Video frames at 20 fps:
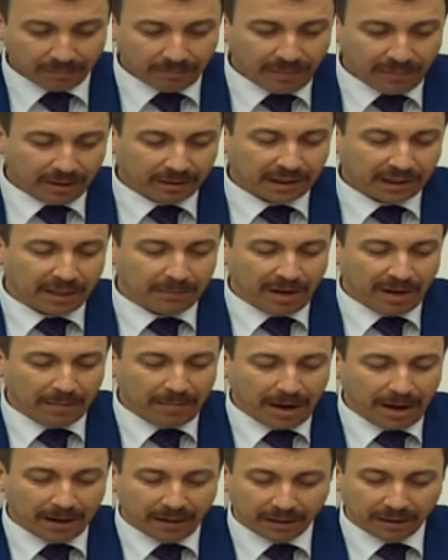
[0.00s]
MİT kime
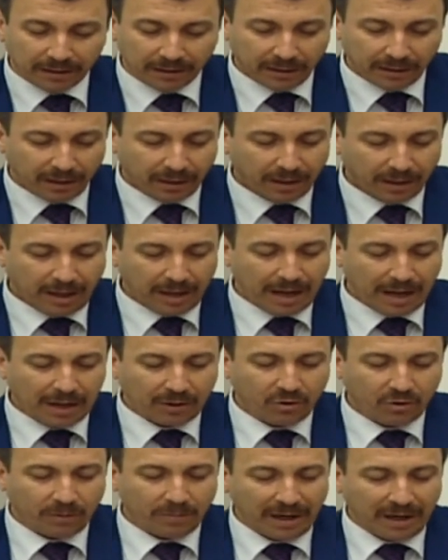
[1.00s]
bağlı?
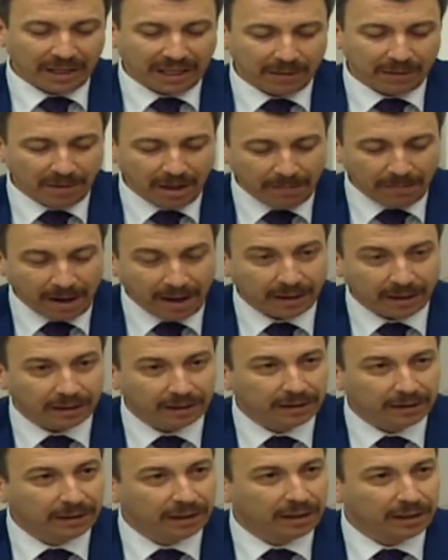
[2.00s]
Genelkurmay kime bağlı?
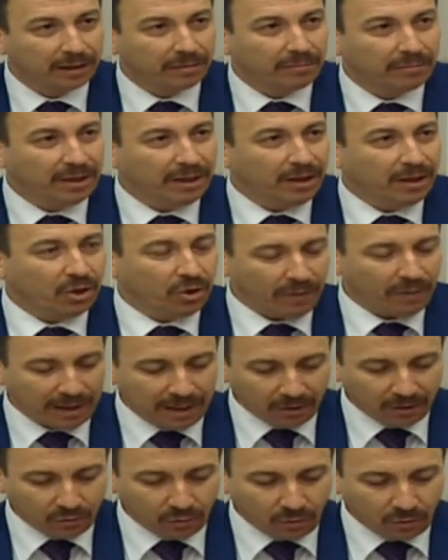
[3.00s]
Milli
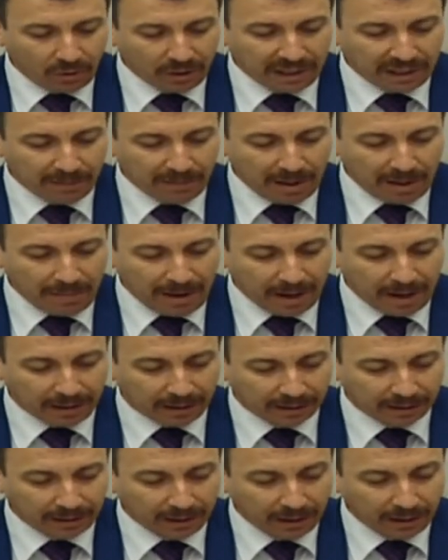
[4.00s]
Güvenlik Kurulu kime bağlı?